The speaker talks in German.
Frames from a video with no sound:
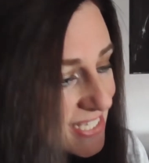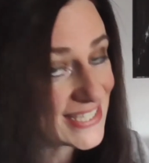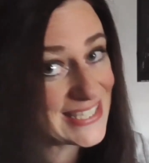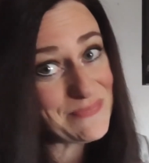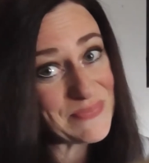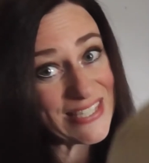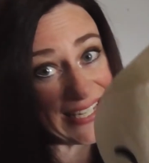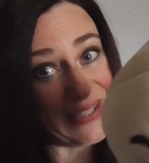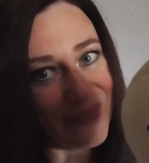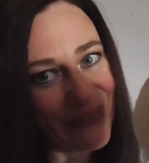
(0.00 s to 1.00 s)

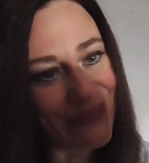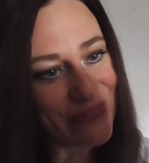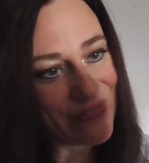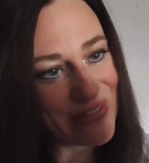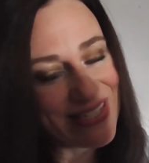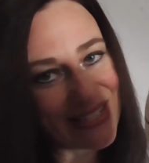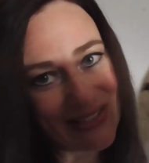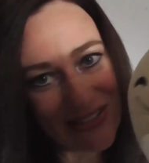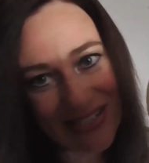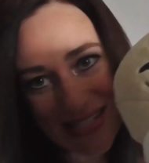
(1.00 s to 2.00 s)
17,90 Euro, Leute.